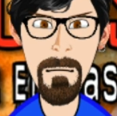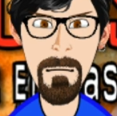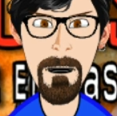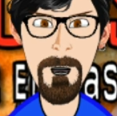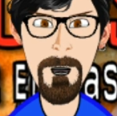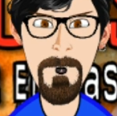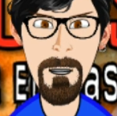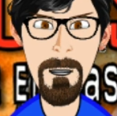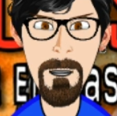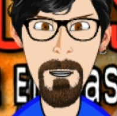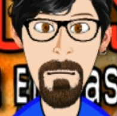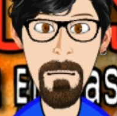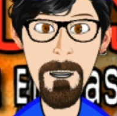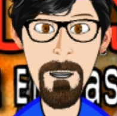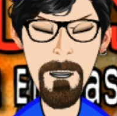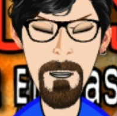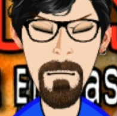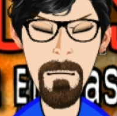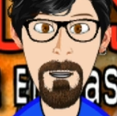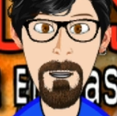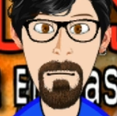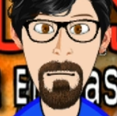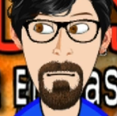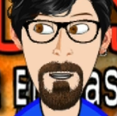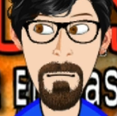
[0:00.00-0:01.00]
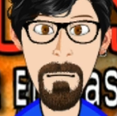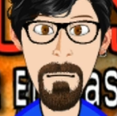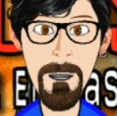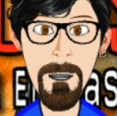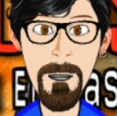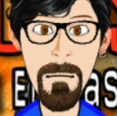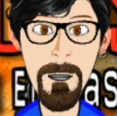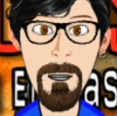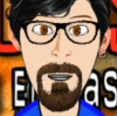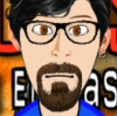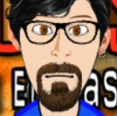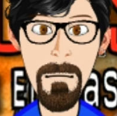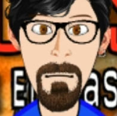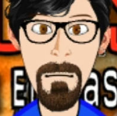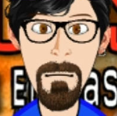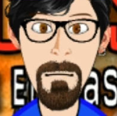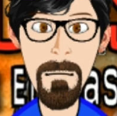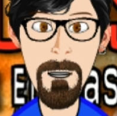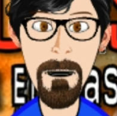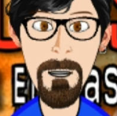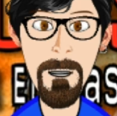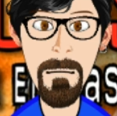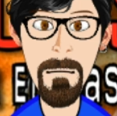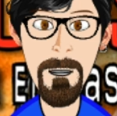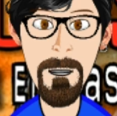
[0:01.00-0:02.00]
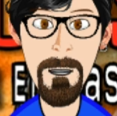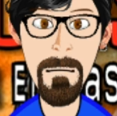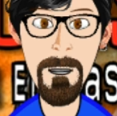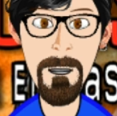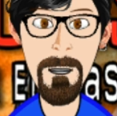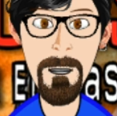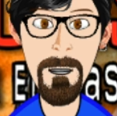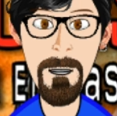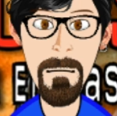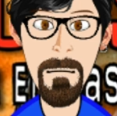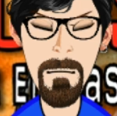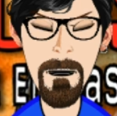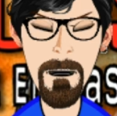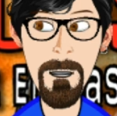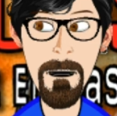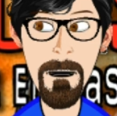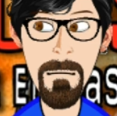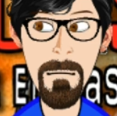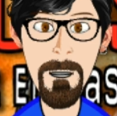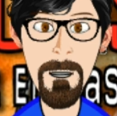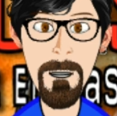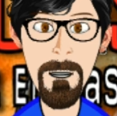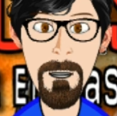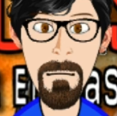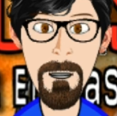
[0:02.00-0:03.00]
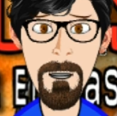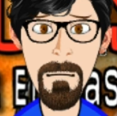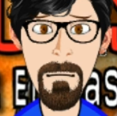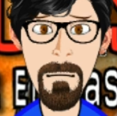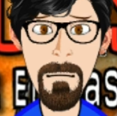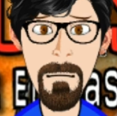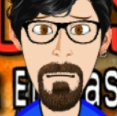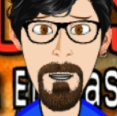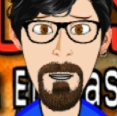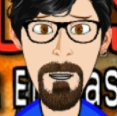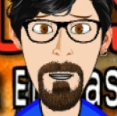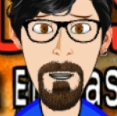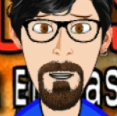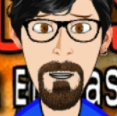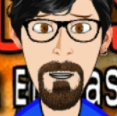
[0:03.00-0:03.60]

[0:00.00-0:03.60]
Así que estas personas siempre deben ser atendidas por